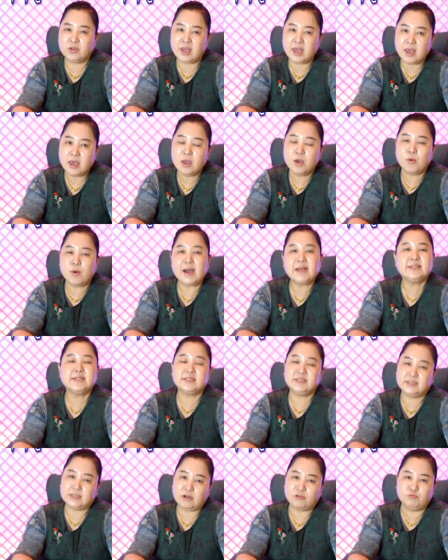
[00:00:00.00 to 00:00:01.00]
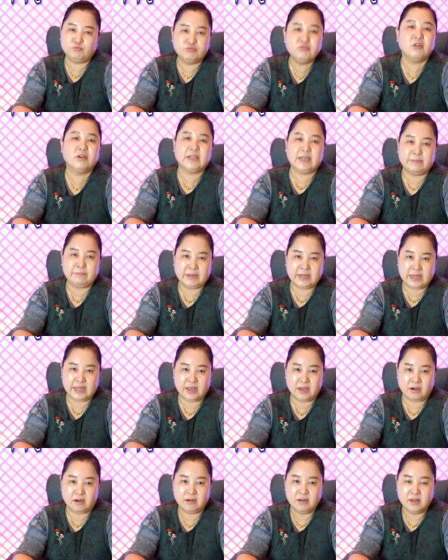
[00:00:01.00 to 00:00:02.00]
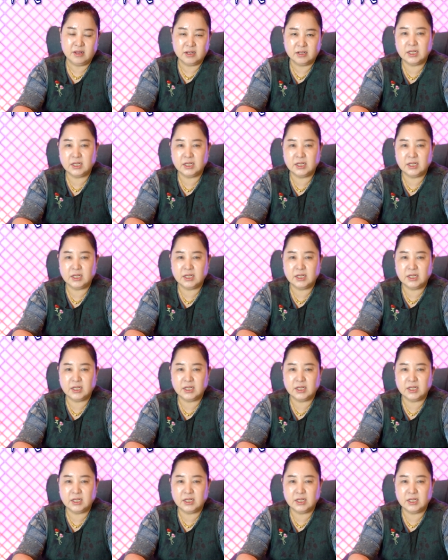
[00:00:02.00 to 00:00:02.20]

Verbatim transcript: 게 화장실하고 부엌이란 말이에요. 맞아.